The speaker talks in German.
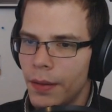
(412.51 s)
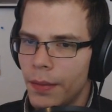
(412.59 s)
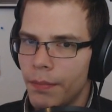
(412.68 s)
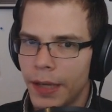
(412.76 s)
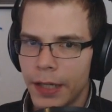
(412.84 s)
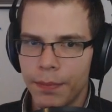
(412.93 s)

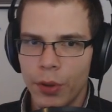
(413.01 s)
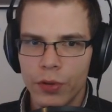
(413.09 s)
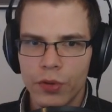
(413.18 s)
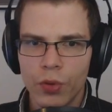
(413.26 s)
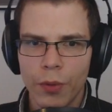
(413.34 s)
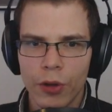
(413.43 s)
Metal Poles.
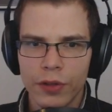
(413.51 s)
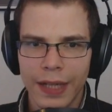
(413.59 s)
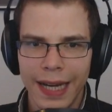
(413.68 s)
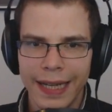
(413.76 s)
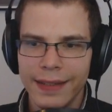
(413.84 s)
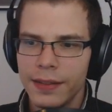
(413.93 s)
Du brauchst
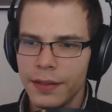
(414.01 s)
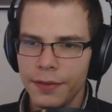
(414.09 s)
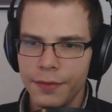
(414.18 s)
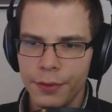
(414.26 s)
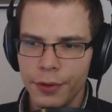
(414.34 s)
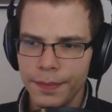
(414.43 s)
Eisen
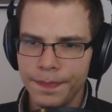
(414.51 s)
dafür.